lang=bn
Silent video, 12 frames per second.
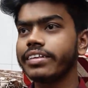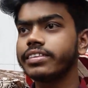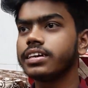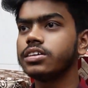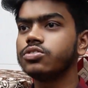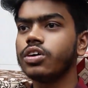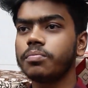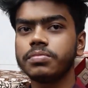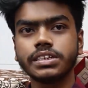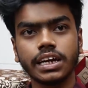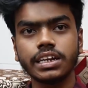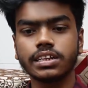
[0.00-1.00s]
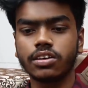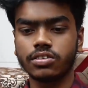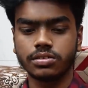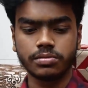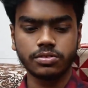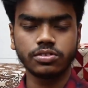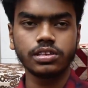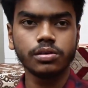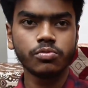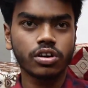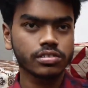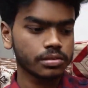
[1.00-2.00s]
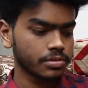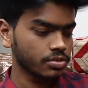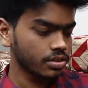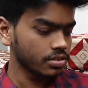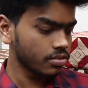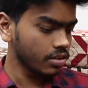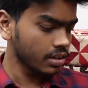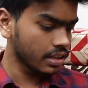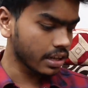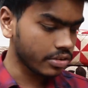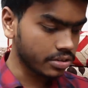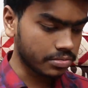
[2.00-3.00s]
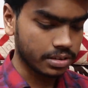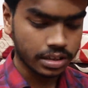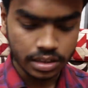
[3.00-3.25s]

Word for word: আছে কিছু আপনি চাইলে দেওয়া যাবে যদি ইমো হোয়াটসঅ্যাপে যোগাযোগ করেন দেওয়া যাবে